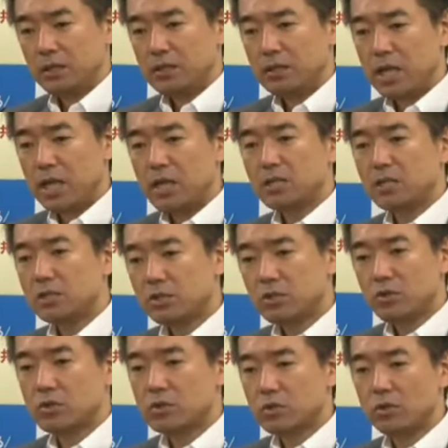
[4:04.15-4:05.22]
全市
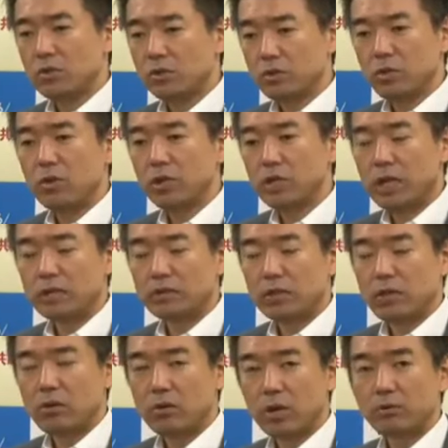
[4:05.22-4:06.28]
町村の同意なんて
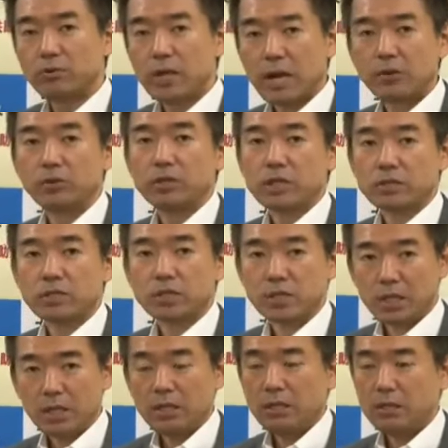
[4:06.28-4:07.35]
いうのはこれは不可能です
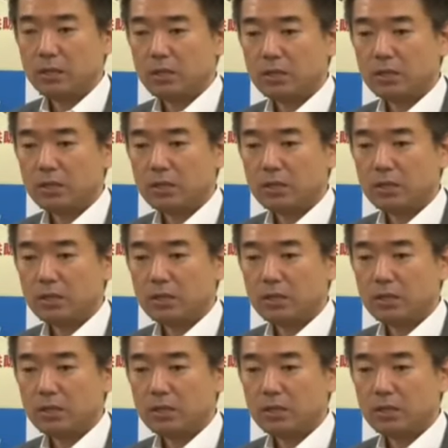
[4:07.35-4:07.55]
しね